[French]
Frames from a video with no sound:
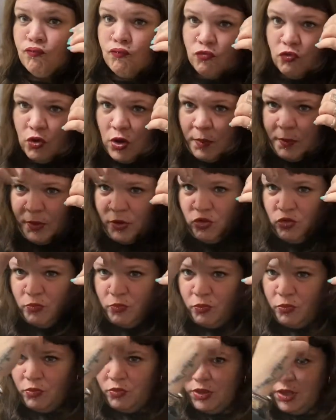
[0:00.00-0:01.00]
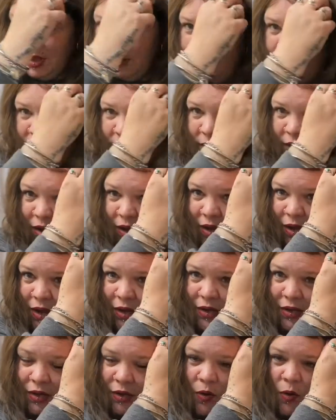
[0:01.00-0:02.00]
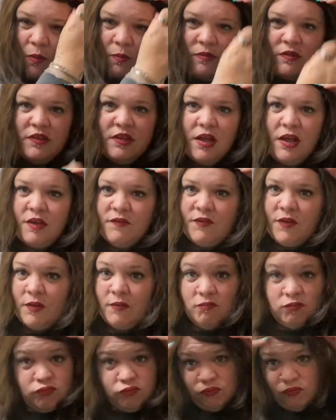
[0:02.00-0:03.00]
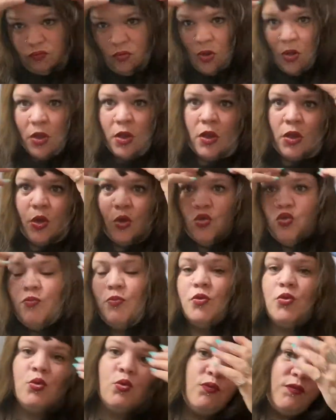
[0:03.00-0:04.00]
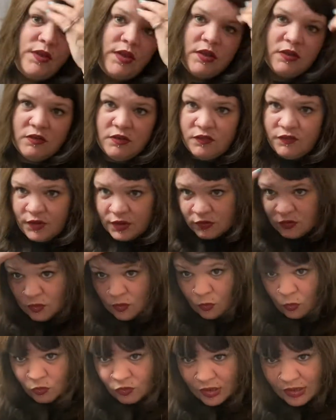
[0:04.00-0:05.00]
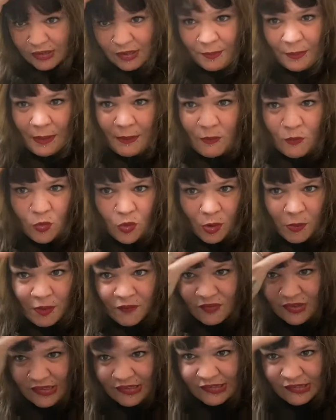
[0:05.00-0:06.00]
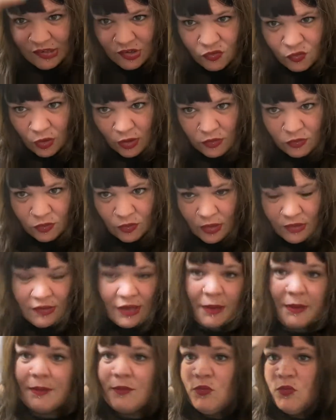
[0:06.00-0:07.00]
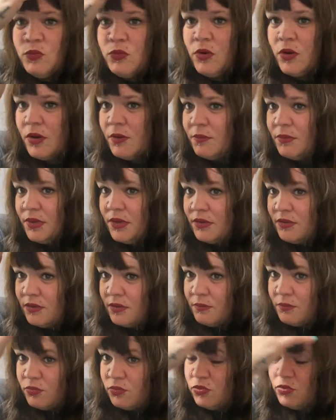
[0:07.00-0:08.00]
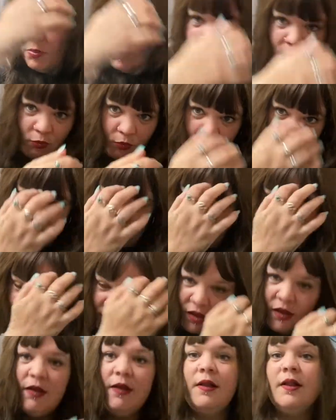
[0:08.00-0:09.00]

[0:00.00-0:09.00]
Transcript: Après, tu peux très bien la caler comme ça. Enfin, tu peux trouver diverses... On dirait que c'est pas la même couleur, mais en fait, si, je vous rassure, c'est la même couleur, mais je sais pas pourquoi ça fait ça.